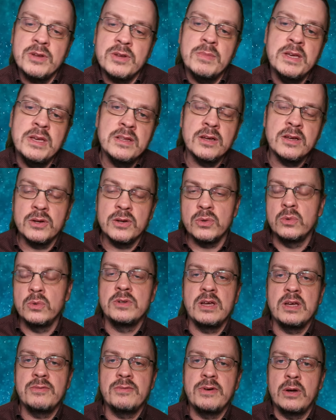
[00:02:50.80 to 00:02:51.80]
dem
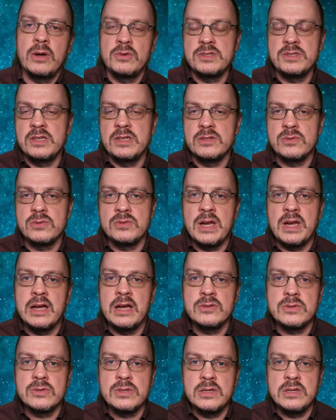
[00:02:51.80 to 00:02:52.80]
Hintergrund der Erfahrung des
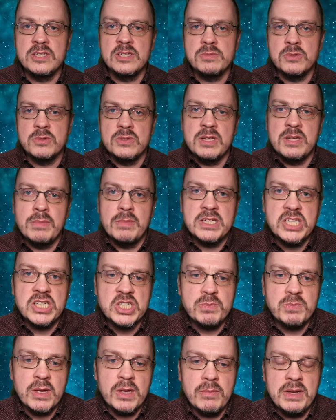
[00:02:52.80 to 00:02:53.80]
Nationalsozialismus und der
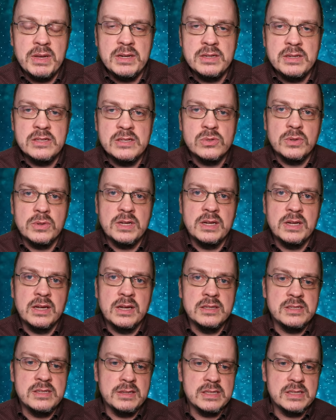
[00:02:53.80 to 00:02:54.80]
Menschenexperimente, die es dort in den
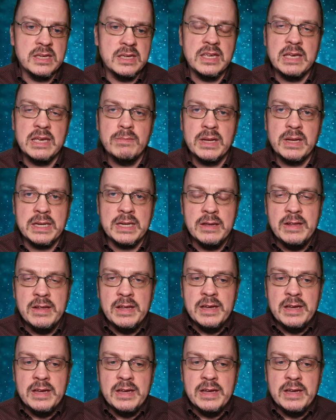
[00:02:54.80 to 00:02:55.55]
KZs gegeben hat,